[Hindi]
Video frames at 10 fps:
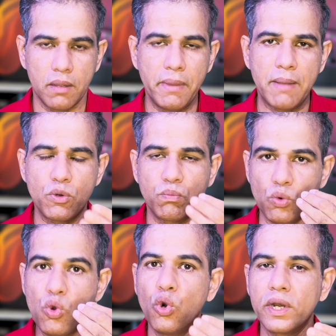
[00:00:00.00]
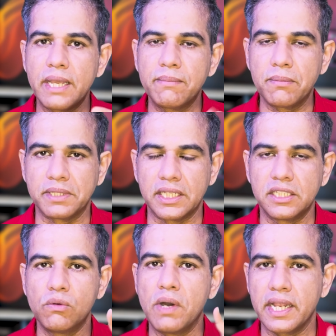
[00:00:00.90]
मैं आपको मुंह खोल के एक बार बता
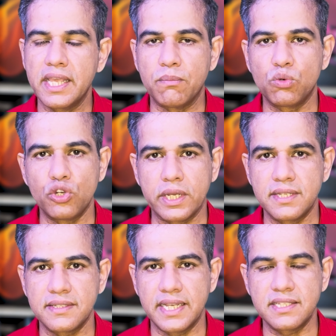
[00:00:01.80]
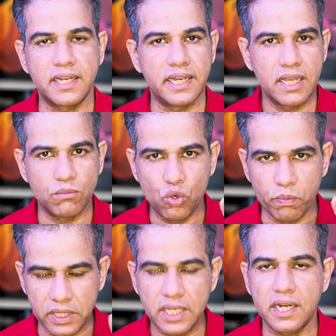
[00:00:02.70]
देता हूं हालांकि आपको जो एक्सरसाइज करनी है मुंह
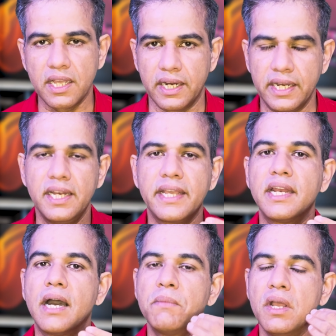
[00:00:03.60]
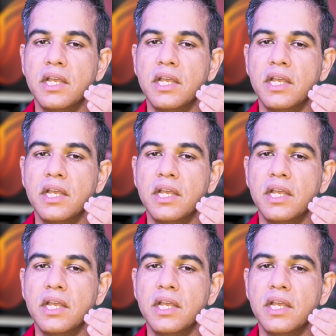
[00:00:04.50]
बंद करके करनी है लेकिन आप